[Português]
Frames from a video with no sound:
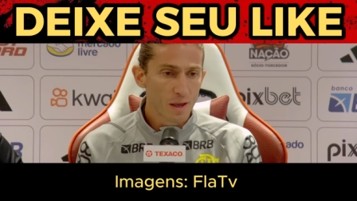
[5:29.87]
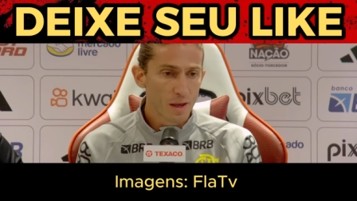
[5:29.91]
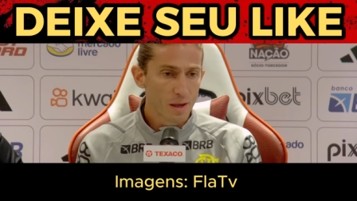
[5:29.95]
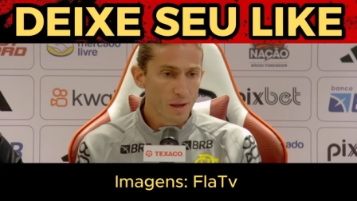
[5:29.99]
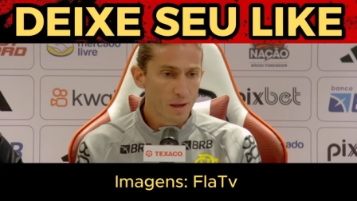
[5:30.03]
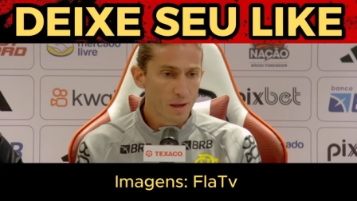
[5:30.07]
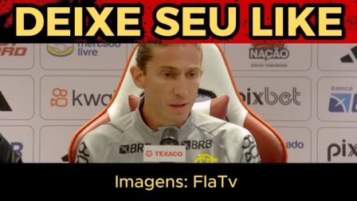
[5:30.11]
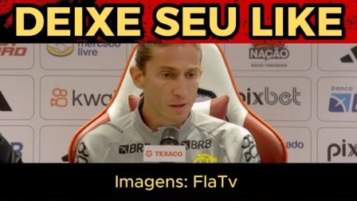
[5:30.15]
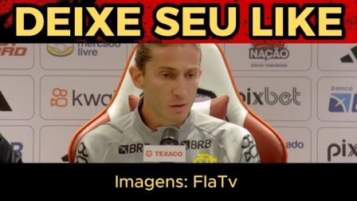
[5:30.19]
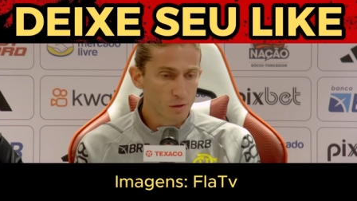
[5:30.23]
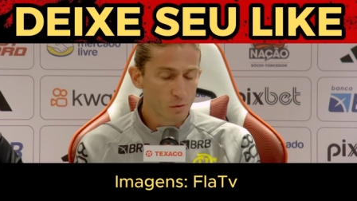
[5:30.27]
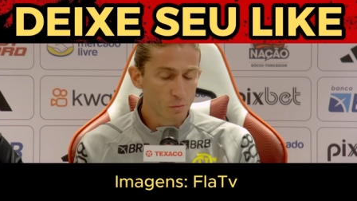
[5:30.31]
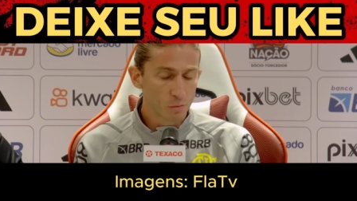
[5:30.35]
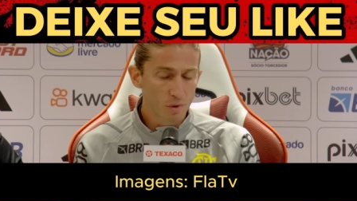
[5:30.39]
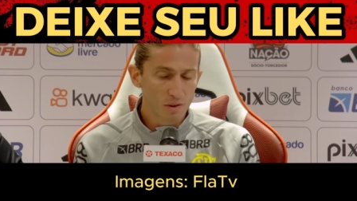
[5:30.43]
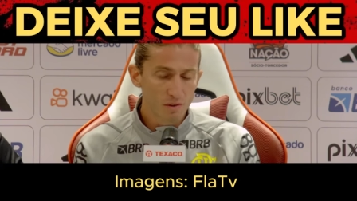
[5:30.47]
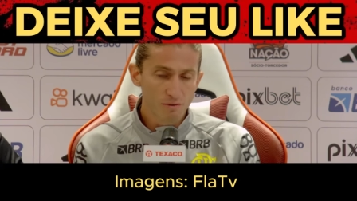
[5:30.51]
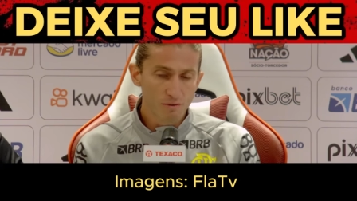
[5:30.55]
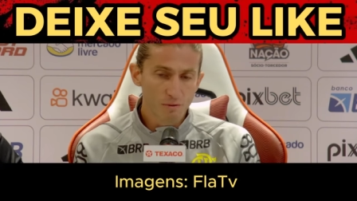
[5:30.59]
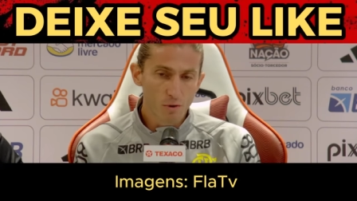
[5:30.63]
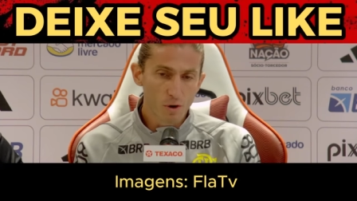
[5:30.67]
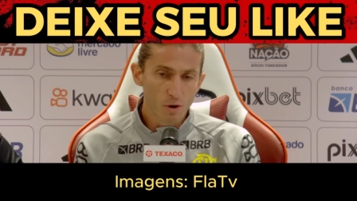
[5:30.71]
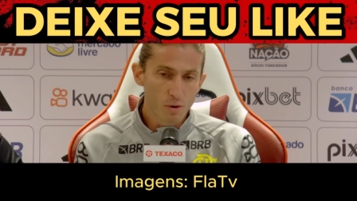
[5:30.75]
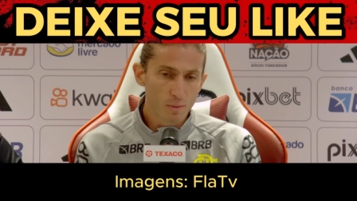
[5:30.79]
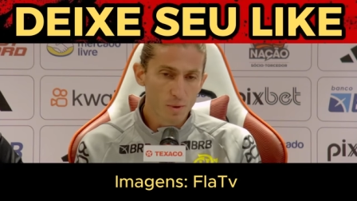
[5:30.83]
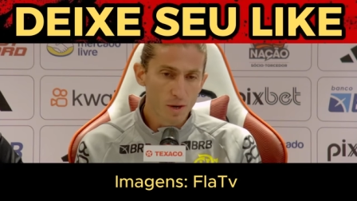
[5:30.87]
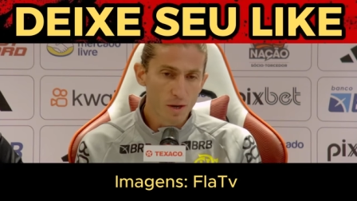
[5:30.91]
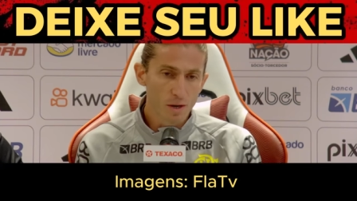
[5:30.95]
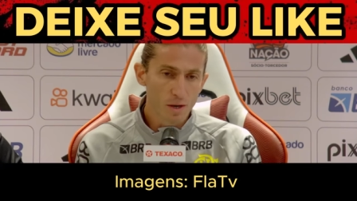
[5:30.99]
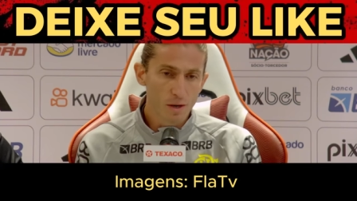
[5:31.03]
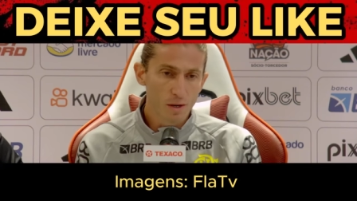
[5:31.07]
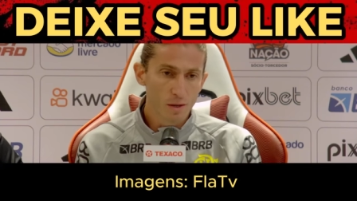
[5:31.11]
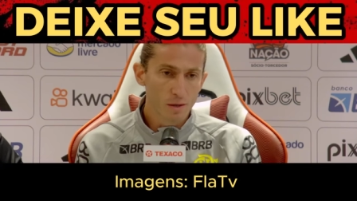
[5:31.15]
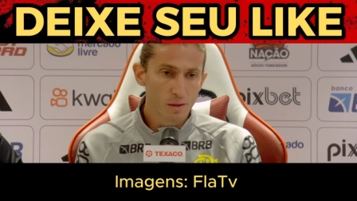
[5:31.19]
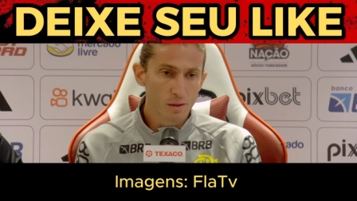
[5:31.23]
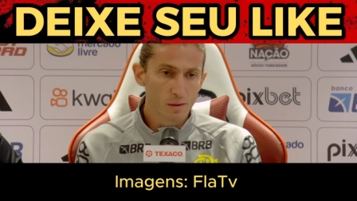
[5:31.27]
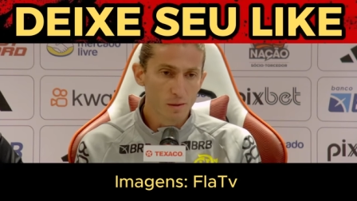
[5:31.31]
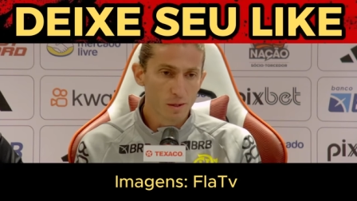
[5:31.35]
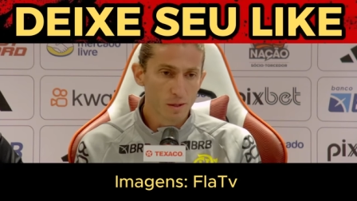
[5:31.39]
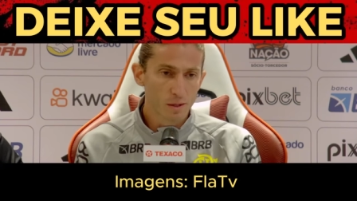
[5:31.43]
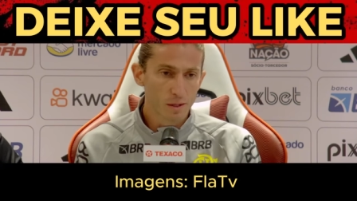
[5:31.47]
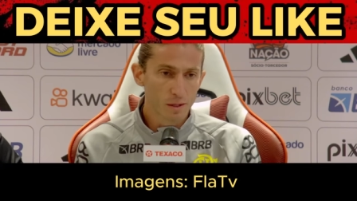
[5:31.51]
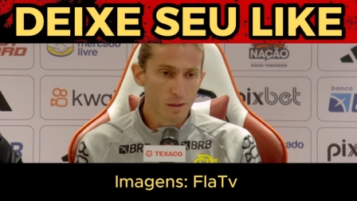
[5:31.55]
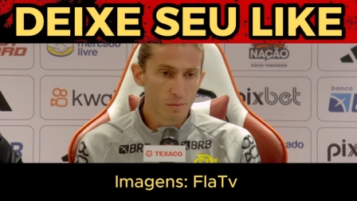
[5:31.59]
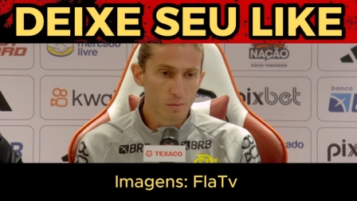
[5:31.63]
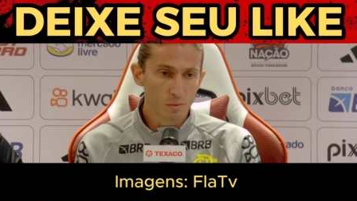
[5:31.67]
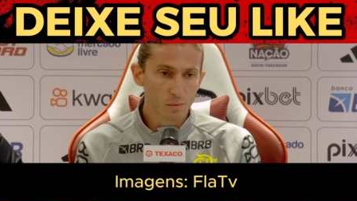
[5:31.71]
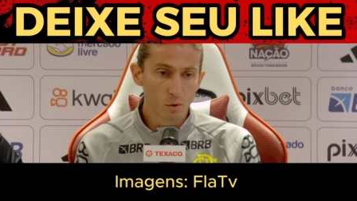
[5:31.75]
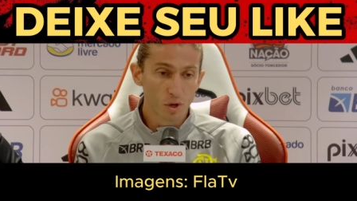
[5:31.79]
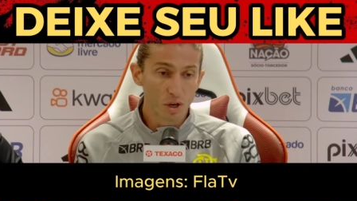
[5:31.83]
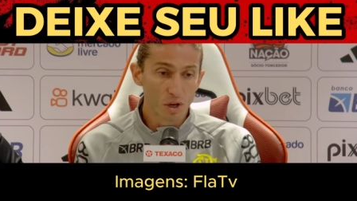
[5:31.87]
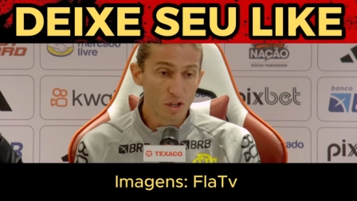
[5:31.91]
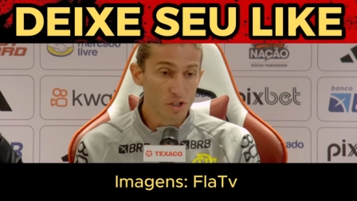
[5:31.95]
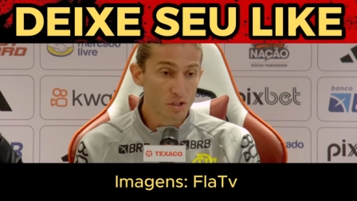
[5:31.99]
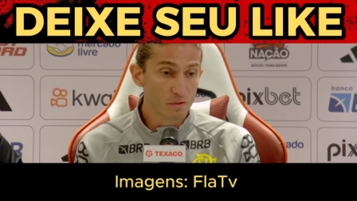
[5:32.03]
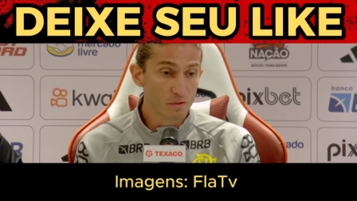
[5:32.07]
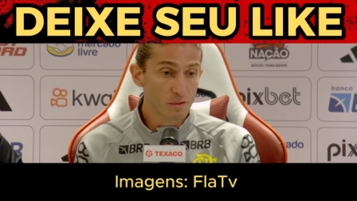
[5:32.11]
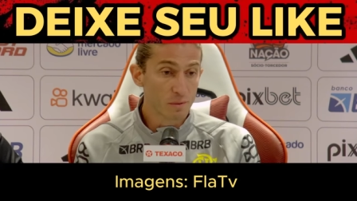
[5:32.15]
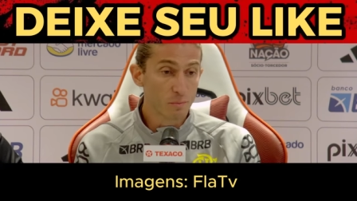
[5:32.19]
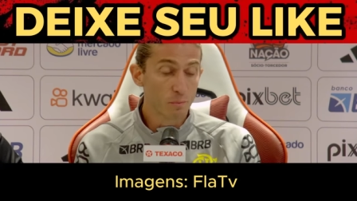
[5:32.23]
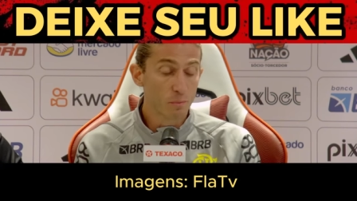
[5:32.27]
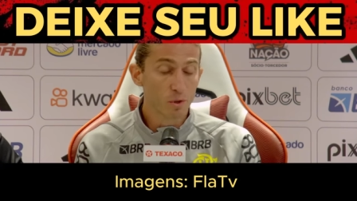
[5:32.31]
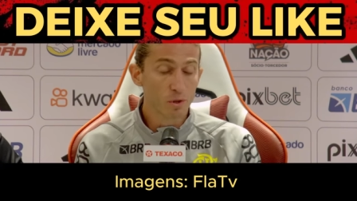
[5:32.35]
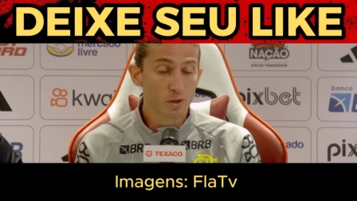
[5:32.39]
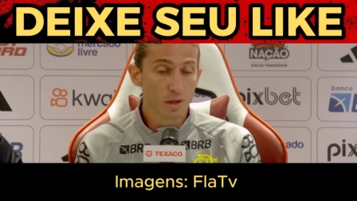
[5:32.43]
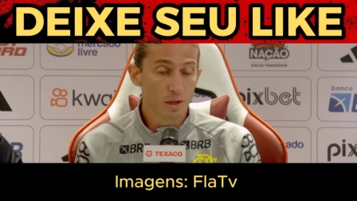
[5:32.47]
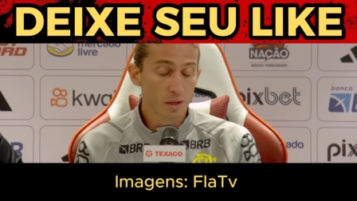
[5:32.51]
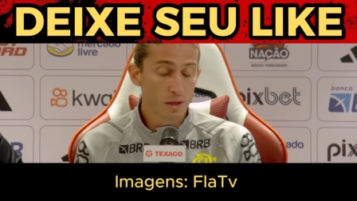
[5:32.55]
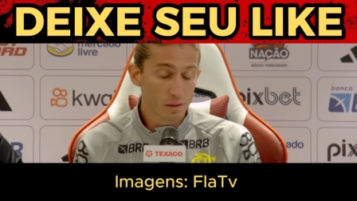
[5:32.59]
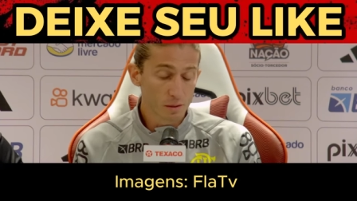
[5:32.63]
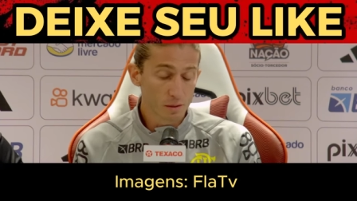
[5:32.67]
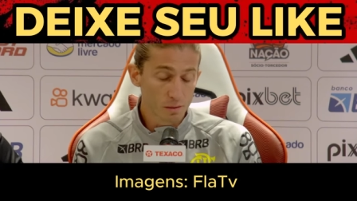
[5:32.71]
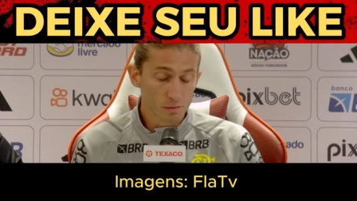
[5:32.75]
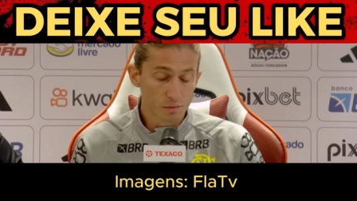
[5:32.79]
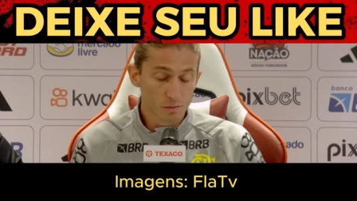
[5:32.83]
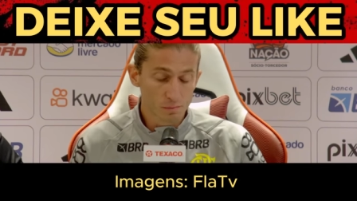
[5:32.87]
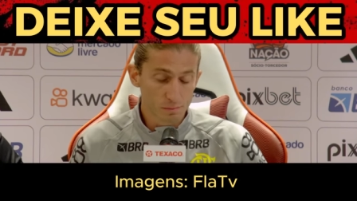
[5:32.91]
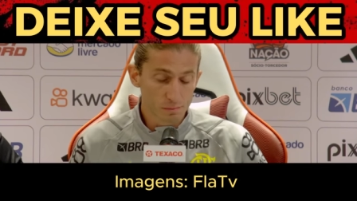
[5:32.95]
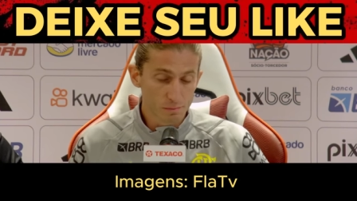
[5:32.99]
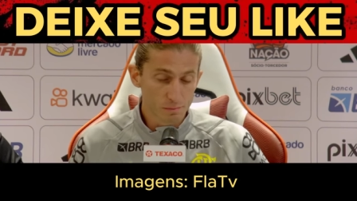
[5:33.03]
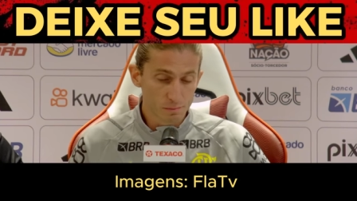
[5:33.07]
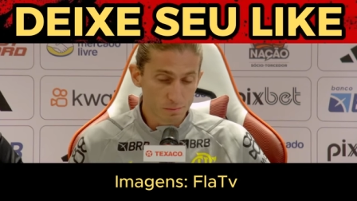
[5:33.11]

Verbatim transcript: é, de uma forma é, coletiva é,